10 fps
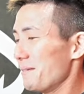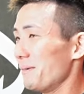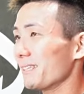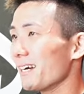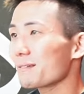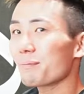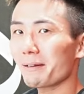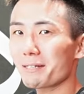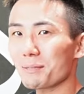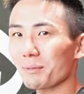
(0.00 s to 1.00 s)
まあ
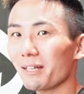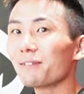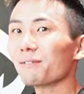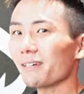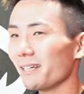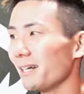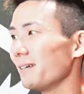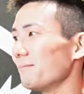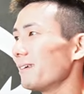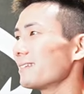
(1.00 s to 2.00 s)
ダンスプラクティスも出るのか
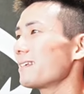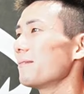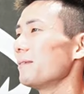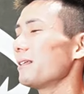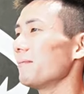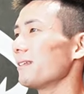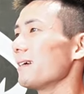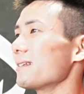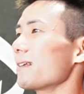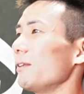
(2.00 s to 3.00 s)
なまあ是非見てみた
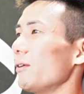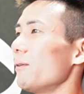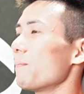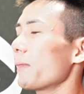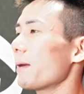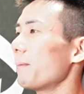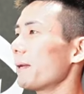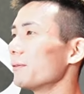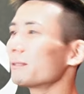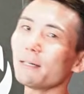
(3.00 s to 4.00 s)
いですけどやっぱ
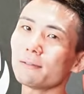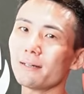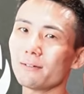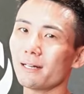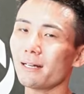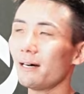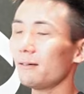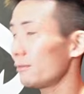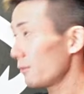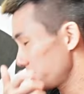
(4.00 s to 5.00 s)
り歌歌うから
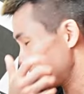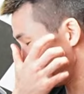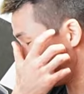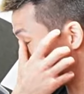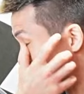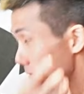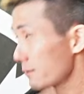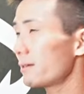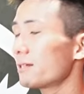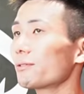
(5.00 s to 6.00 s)
動きの
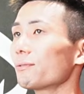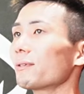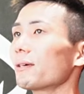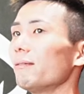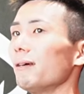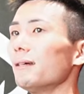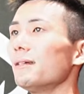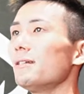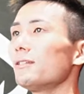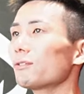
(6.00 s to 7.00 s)
アイソレーションとかは
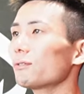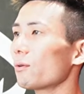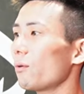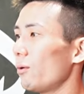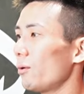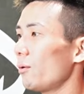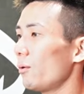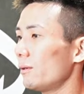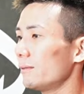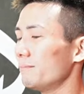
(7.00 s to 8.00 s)
ちょっとこ
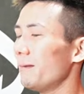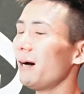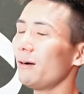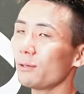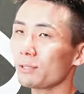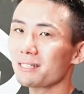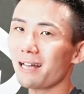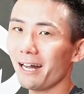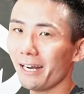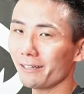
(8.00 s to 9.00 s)
うま
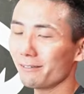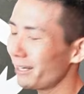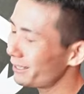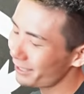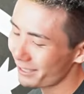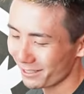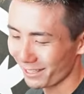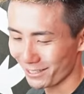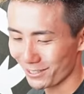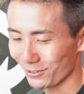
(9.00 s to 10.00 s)
ああれぐらいできる
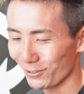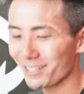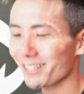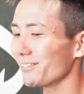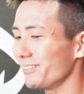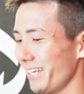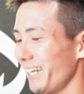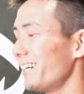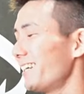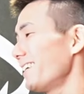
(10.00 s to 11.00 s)
からすごいですけど
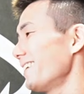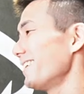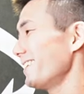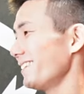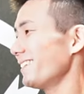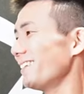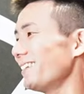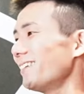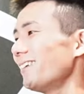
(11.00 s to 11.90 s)
ねうん